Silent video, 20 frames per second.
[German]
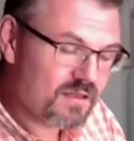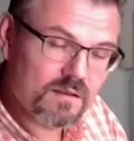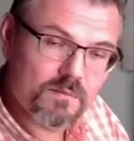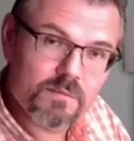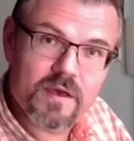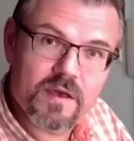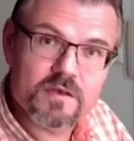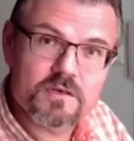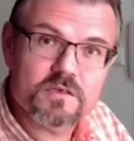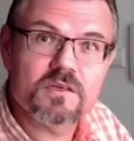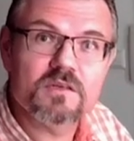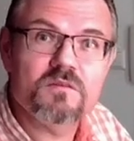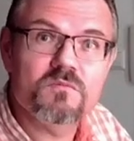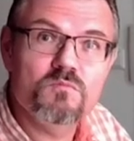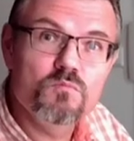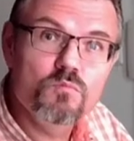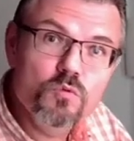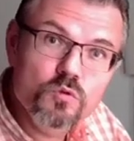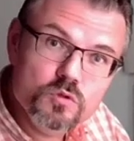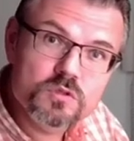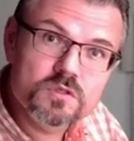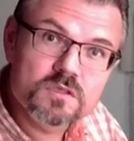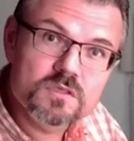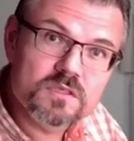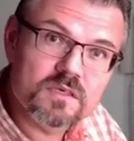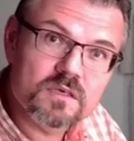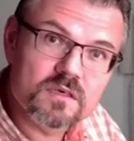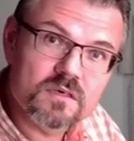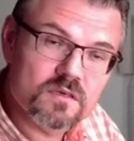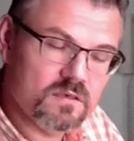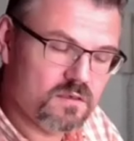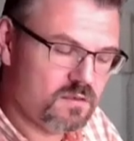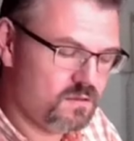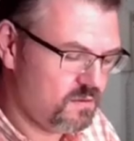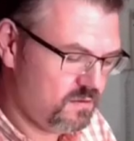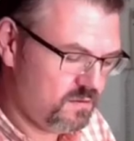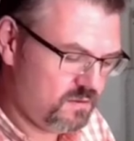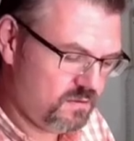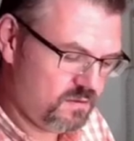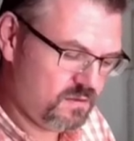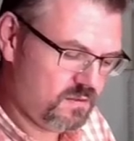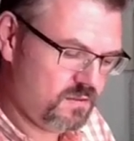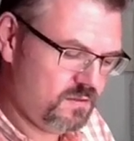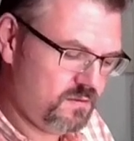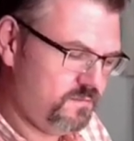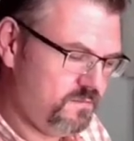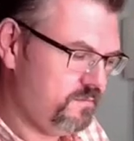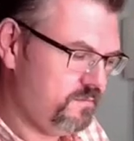dabei steht, müssen sie. Okay?